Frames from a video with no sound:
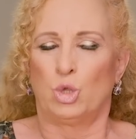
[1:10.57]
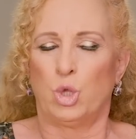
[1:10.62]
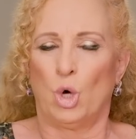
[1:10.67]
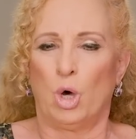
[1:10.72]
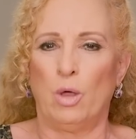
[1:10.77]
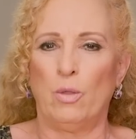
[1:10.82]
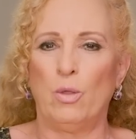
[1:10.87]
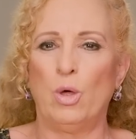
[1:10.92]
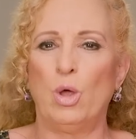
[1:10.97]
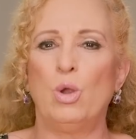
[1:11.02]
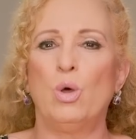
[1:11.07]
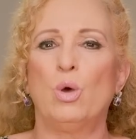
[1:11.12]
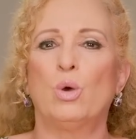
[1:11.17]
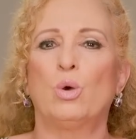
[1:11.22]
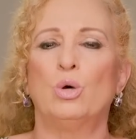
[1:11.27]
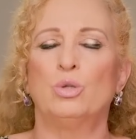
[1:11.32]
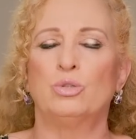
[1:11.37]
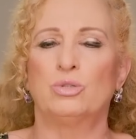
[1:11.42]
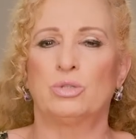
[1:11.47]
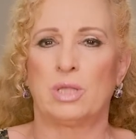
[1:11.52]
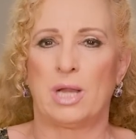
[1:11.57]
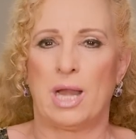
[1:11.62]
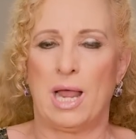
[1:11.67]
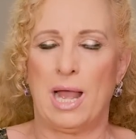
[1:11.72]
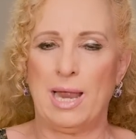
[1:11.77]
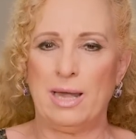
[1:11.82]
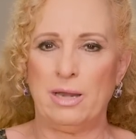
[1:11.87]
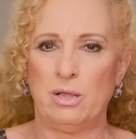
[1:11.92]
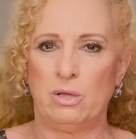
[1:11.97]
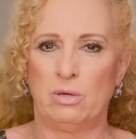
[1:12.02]
Todo lo
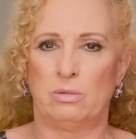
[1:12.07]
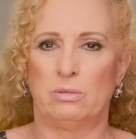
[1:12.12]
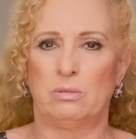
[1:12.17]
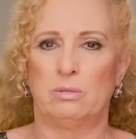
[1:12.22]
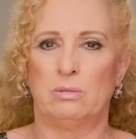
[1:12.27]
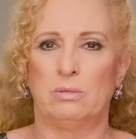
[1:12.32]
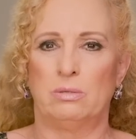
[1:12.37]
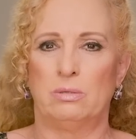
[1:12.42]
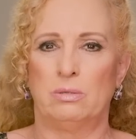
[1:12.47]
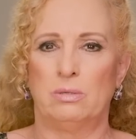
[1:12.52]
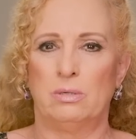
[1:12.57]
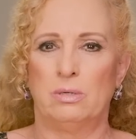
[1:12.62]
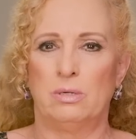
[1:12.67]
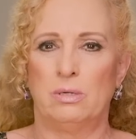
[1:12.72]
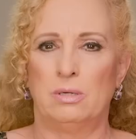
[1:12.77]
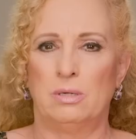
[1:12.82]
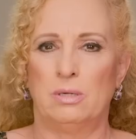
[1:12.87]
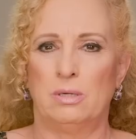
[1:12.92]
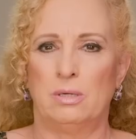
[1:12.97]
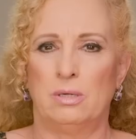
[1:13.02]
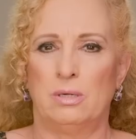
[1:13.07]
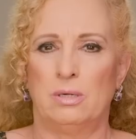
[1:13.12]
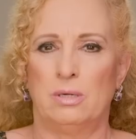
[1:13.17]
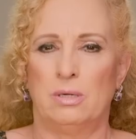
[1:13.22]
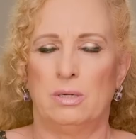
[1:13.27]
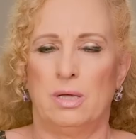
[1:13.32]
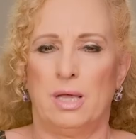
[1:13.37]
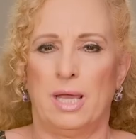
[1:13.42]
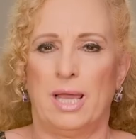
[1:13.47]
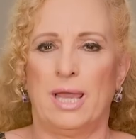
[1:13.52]
contrario.
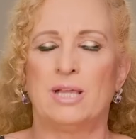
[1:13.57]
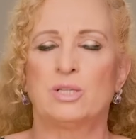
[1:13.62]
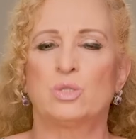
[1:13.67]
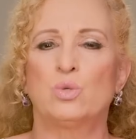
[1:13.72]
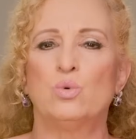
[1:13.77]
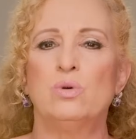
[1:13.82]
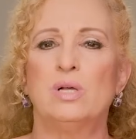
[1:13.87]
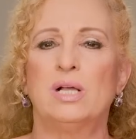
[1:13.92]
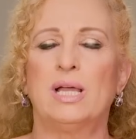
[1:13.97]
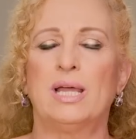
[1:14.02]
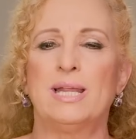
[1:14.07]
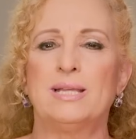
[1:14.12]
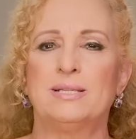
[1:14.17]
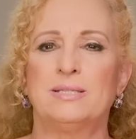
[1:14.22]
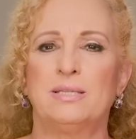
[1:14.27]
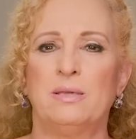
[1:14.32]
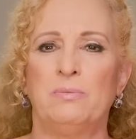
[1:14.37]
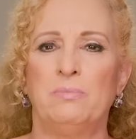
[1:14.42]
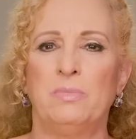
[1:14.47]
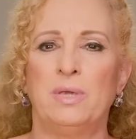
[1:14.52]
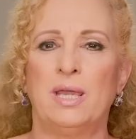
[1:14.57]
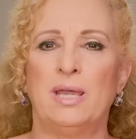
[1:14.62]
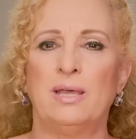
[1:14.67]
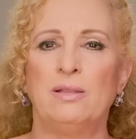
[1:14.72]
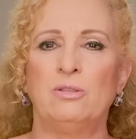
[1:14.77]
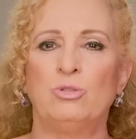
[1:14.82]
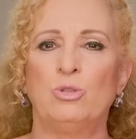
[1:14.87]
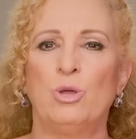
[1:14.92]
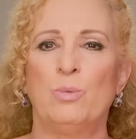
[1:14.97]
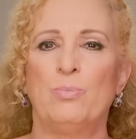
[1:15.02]
Es un
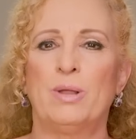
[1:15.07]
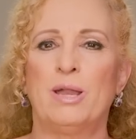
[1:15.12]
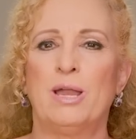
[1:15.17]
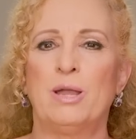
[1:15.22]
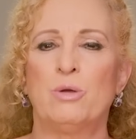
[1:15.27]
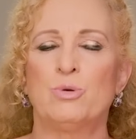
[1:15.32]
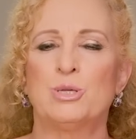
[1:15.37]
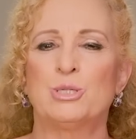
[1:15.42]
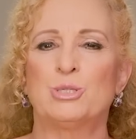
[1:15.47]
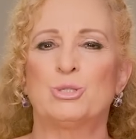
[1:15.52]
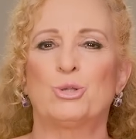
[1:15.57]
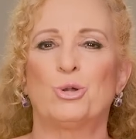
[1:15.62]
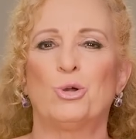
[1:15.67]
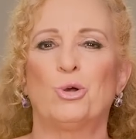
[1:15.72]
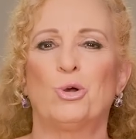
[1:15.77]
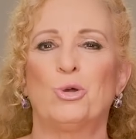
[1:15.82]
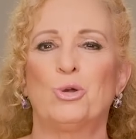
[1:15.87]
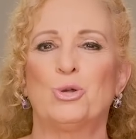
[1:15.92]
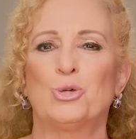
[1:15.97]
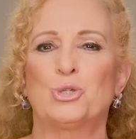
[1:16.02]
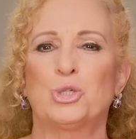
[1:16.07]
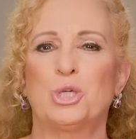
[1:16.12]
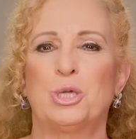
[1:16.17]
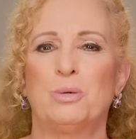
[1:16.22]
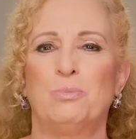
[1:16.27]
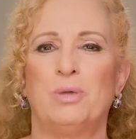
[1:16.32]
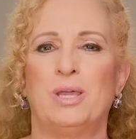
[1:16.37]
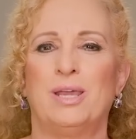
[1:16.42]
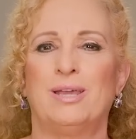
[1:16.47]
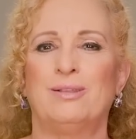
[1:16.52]
crecimiento para nuestro
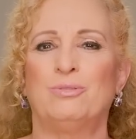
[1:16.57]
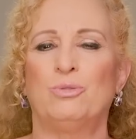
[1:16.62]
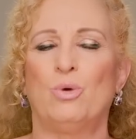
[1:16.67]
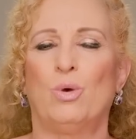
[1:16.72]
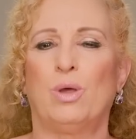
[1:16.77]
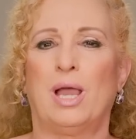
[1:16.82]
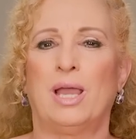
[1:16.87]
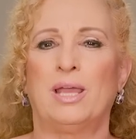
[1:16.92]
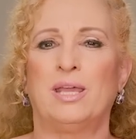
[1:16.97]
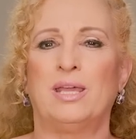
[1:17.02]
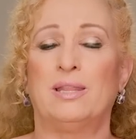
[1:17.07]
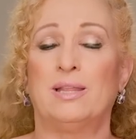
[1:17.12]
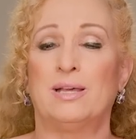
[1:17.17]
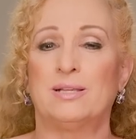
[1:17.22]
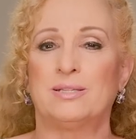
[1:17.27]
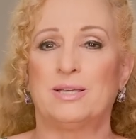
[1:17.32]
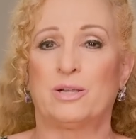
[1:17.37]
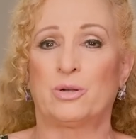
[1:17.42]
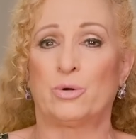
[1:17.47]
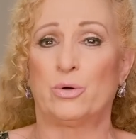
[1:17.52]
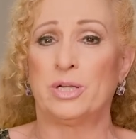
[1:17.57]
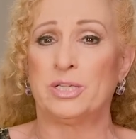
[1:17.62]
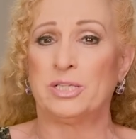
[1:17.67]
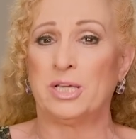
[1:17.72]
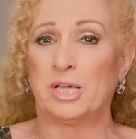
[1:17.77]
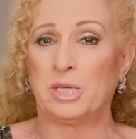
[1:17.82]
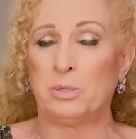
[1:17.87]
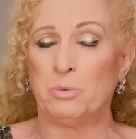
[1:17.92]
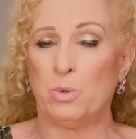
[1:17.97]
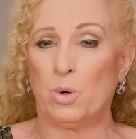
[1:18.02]
conocimiento, caídas, errores
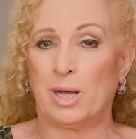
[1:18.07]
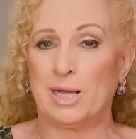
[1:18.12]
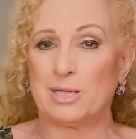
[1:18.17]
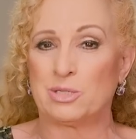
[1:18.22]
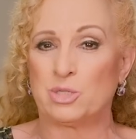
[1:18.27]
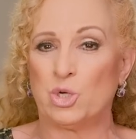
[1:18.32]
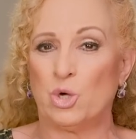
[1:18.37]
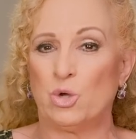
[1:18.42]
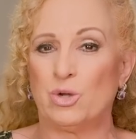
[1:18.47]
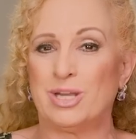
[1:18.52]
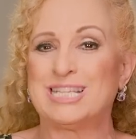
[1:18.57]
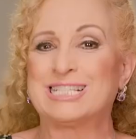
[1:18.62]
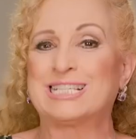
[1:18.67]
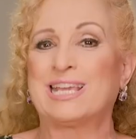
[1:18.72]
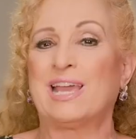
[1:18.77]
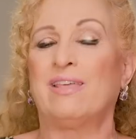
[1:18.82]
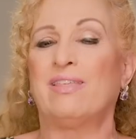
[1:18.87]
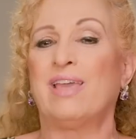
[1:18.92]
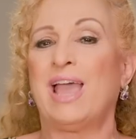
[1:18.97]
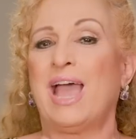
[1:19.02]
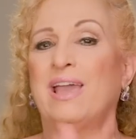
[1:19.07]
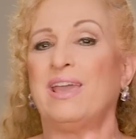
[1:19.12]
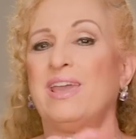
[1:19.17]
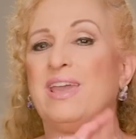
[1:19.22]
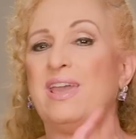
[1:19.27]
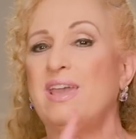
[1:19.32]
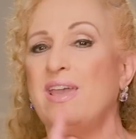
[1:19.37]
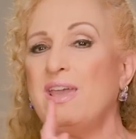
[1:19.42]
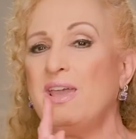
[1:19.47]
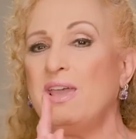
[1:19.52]
y equivocaciones, que de
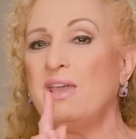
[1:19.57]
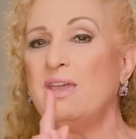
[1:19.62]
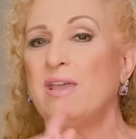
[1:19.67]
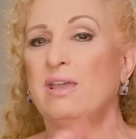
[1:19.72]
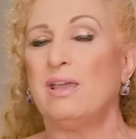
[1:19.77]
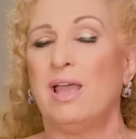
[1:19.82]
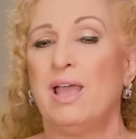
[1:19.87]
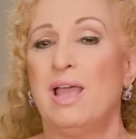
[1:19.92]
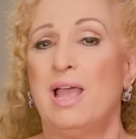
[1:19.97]
ahí